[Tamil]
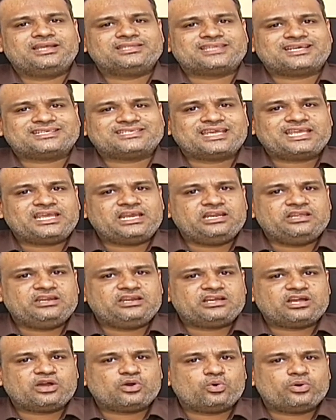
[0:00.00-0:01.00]
தசையில்
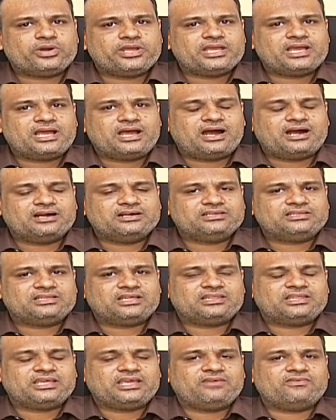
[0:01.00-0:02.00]
இருக்கக்கூடிய
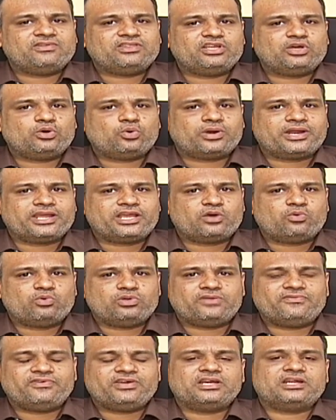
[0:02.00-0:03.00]
அழுத்தத்தை வந்து குறைக்க
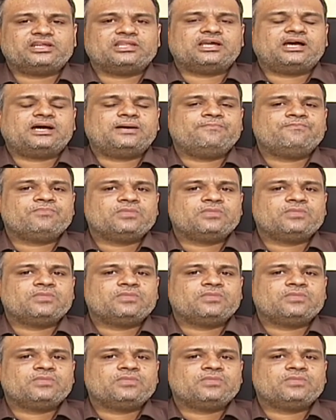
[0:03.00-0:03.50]
உதவுகிறதா